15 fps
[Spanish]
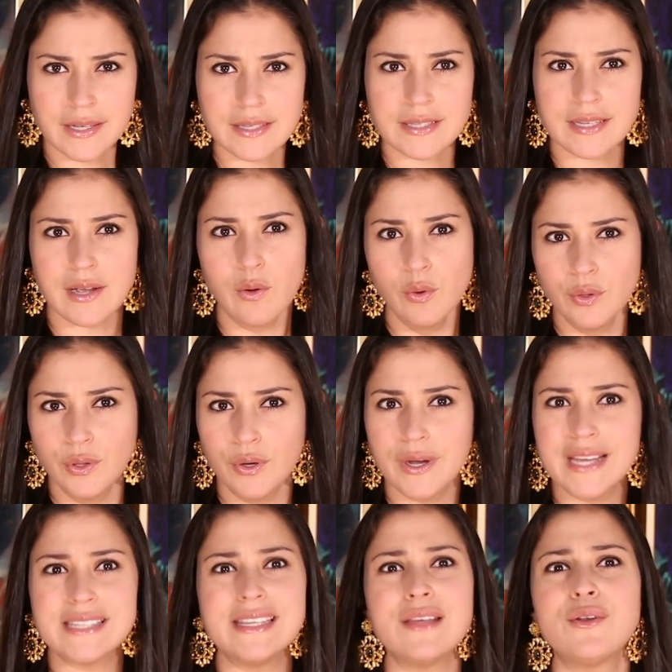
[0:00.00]
Segundo,
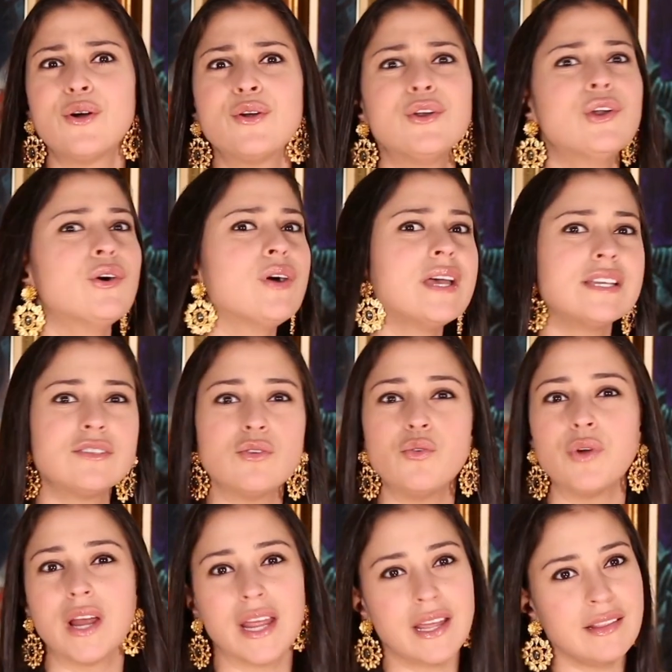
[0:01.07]
ese dron no es
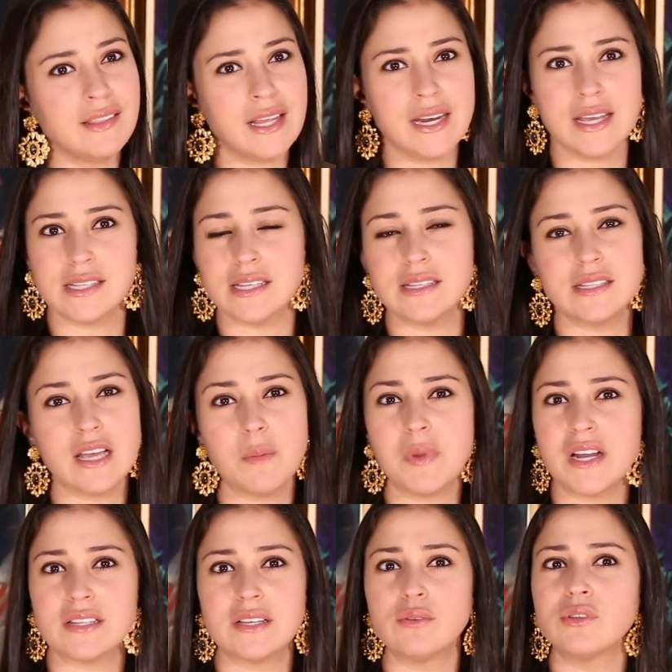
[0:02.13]
urgente ni esencial
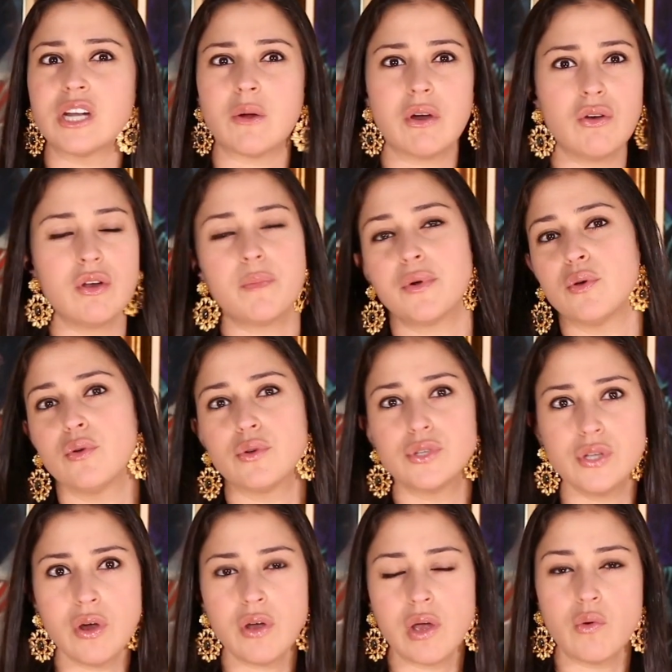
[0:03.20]
para hacer un trabajo de
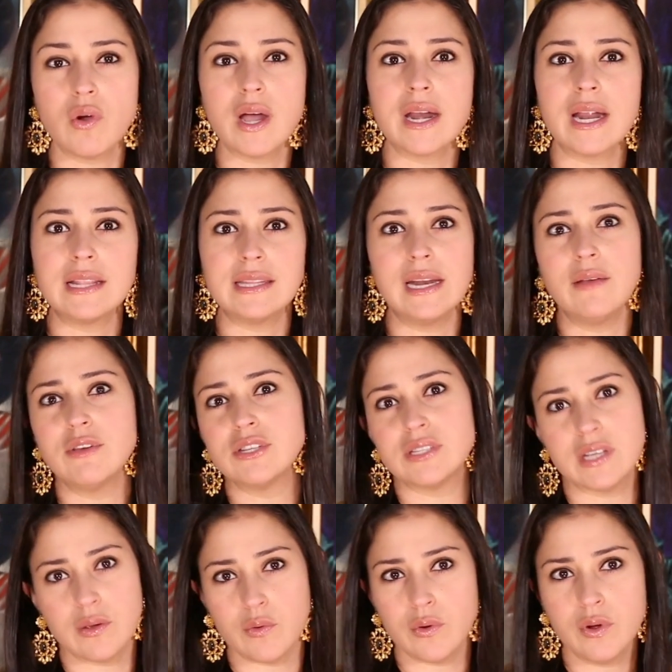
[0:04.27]
producción en un canal
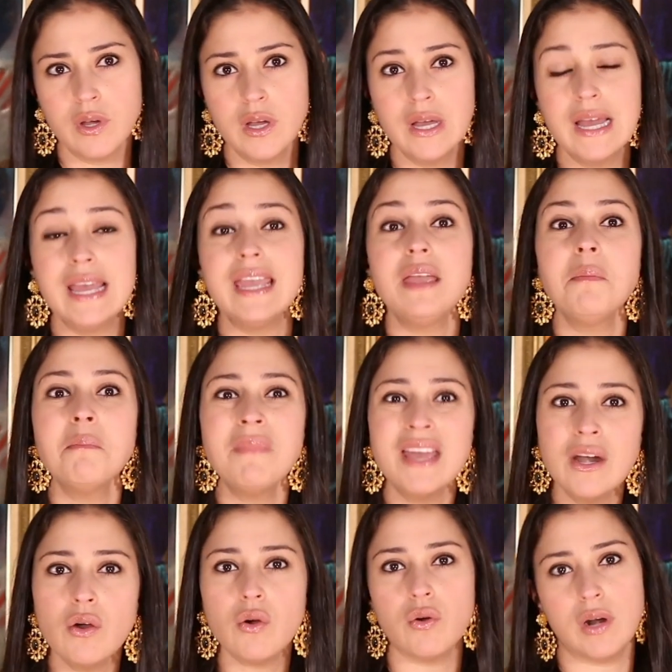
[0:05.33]
televisivo, y
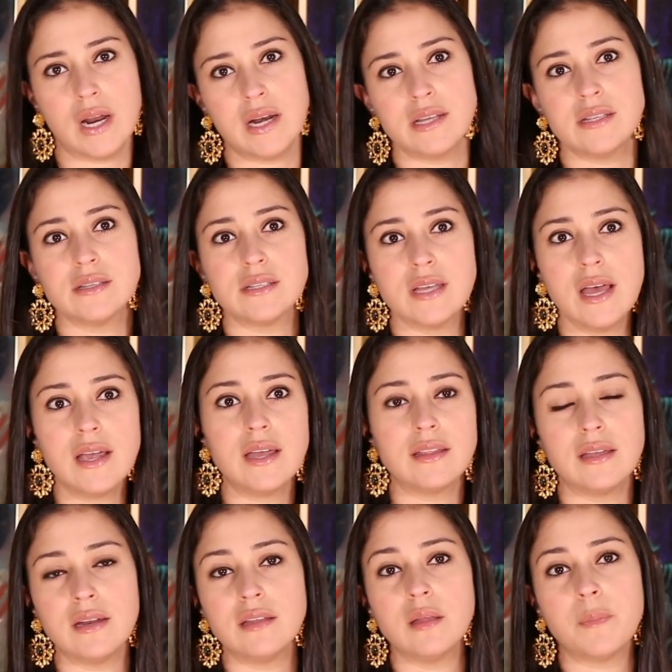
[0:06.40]
menos con las necesidades que
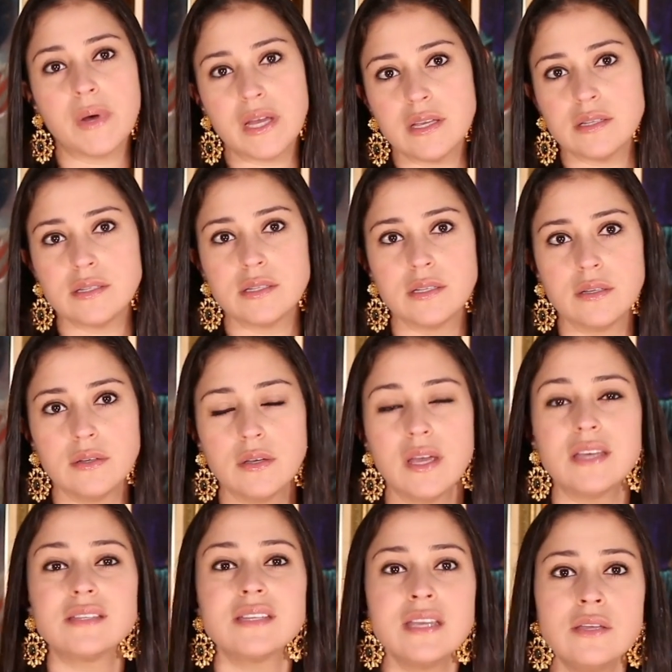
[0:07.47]
tiene este país.
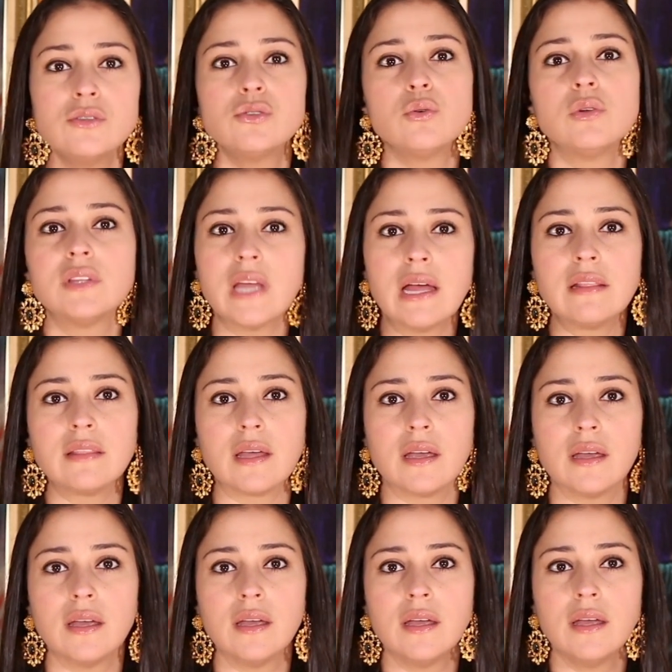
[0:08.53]
Es insultante.
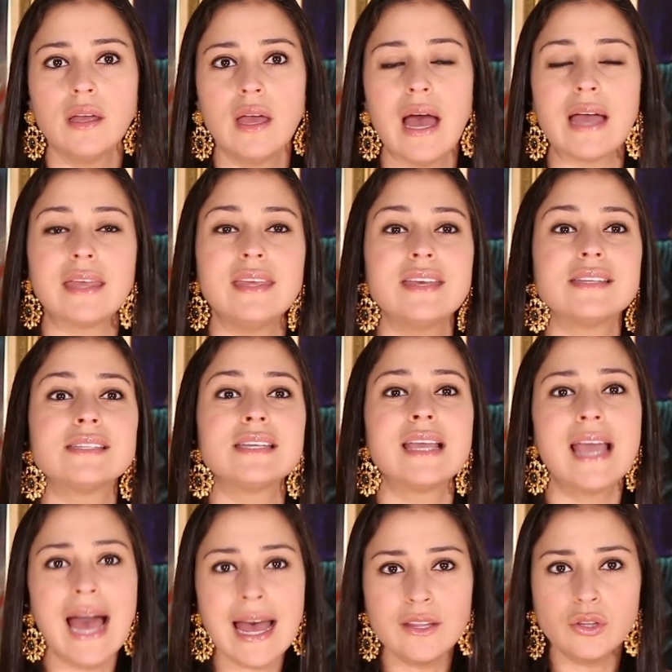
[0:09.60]
Aquí es
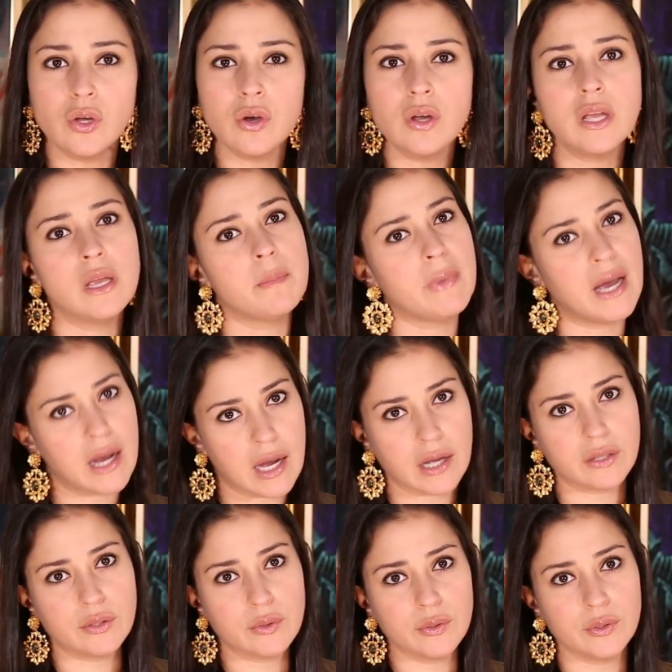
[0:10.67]
gasto y más
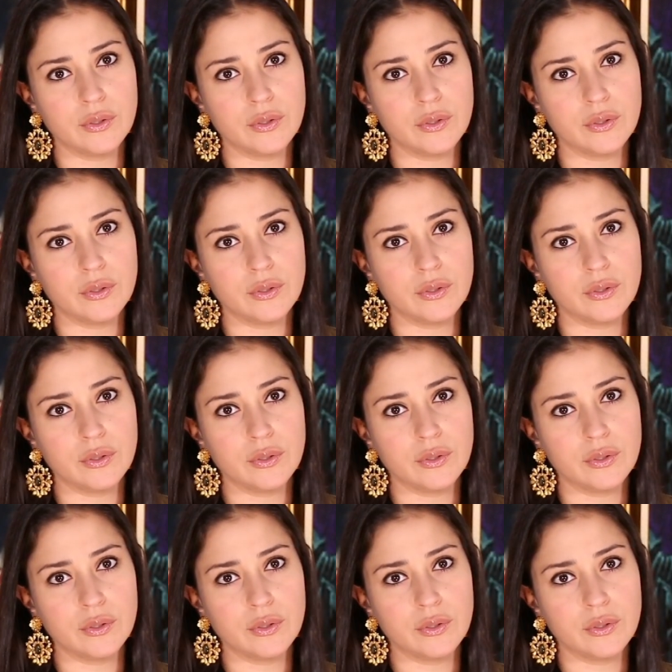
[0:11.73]
gasto.